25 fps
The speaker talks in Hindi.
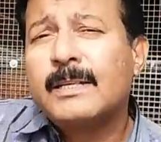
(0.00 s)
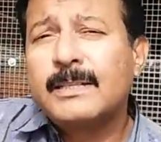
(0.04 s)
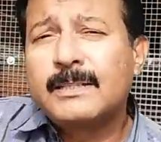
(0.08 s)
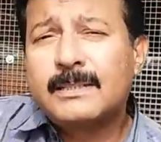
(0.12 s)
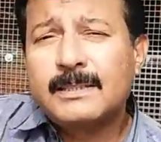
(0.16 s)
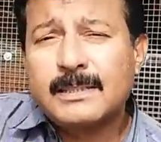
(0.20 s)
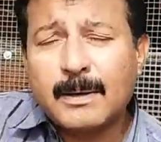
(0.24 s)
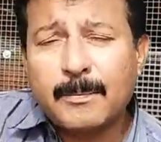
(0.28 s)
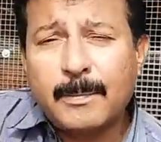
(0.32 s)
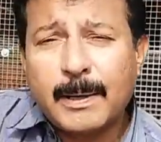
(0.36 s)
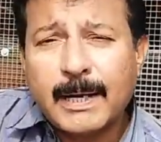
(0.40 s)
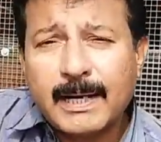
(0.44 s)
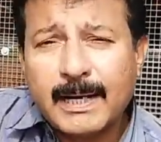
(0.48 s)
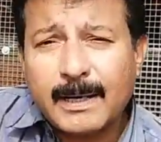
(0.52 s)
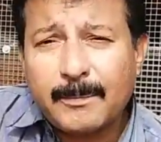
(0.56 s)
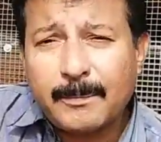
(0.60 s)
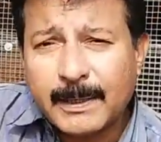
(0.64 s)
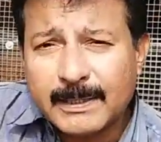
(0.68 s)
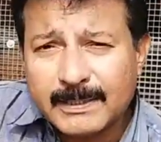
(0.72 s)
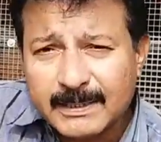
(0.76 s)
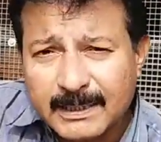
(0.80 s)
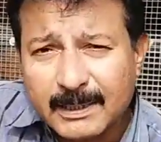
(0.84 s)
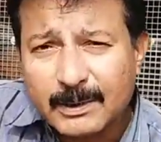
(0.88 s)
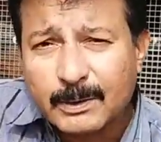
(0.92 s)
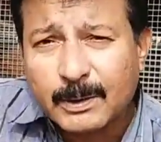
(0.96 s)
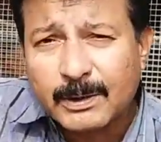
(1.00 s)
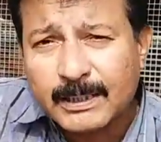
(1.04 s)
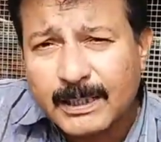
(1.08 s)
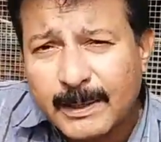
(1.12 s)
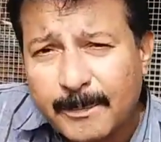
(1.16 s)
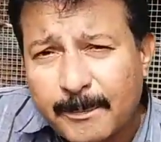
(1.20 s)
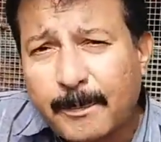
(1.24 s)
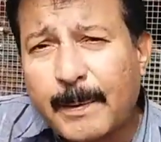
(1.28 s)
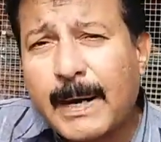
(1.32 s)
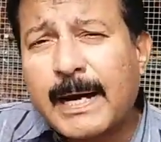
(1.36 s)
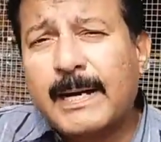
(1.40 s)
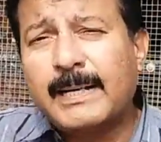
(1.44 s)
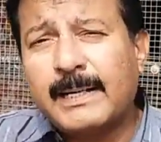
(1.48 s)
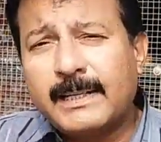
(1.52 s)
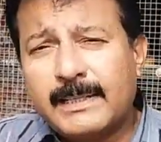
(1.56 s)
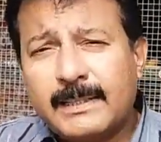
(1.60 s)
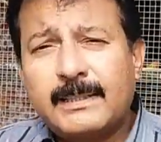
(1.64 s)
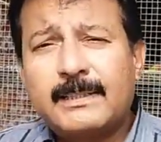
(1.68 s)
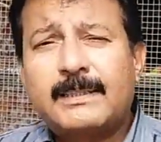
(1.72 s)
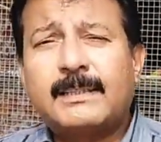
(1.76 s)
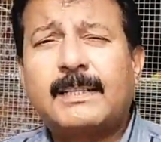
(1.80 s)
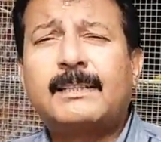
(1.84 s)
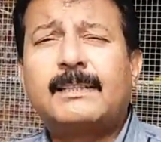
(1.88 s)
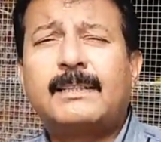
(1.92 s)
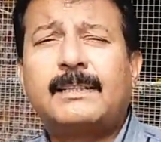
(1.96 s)
इसके बगैर बजरी तोते पालने ही
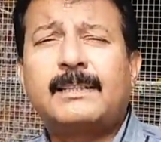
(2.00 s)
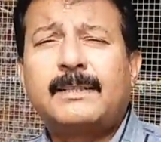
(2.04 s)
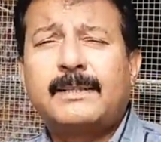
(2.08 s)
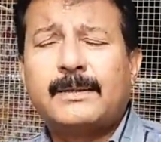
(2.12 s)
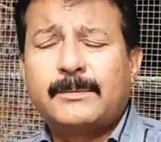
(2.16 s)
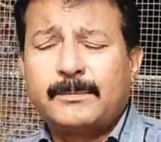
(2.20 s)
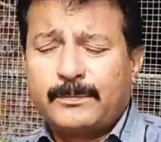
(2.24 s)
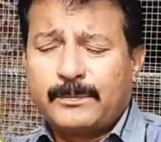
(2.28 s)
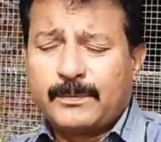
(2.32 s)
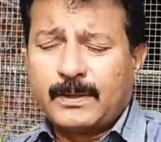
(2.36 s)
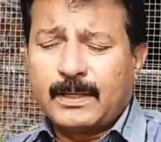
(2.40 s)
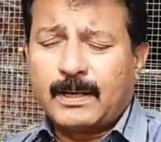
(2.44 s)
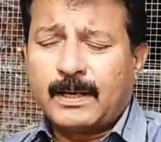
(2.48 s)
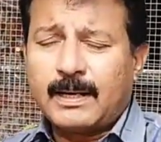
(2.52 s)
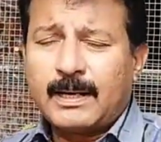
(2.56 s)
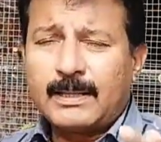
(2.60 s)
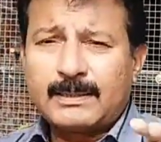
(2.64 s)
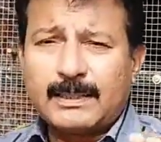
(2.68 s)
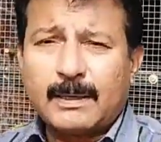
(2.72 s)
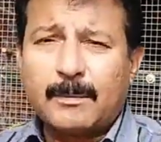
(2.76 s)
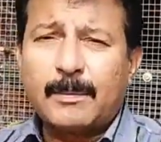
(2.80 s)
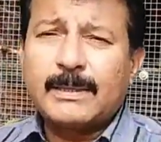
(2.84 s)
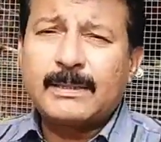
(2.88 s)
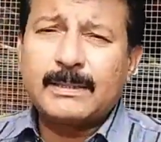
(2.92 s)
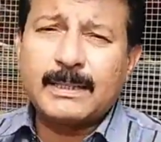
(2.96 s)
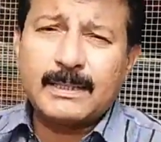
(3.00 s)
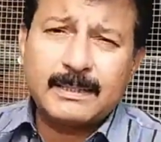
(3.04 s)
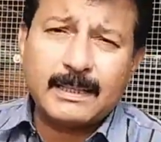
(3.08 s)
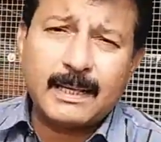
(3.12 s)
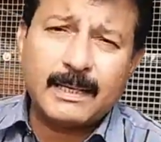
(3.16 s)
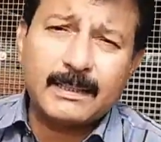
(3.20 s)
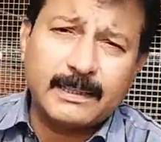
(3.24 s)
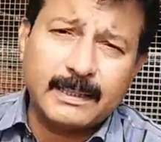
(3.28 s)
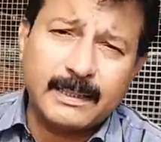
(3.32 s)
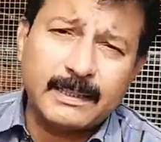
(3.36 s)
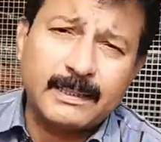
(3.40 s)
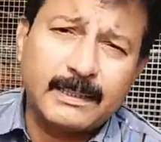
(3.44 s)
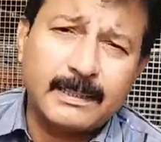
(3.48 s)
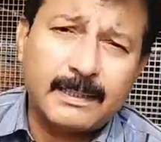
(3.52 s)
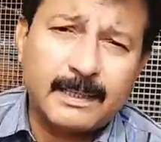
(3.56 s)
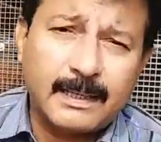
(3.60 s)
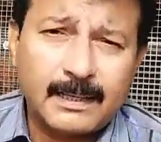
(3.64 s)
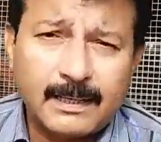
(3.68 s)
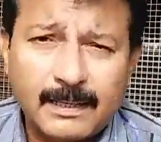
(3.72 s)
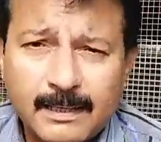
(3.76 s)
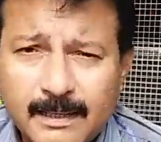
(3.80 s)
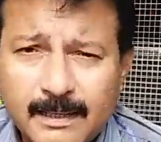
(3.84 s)
नहीं चाहिए अगर समंदर झाग नहीं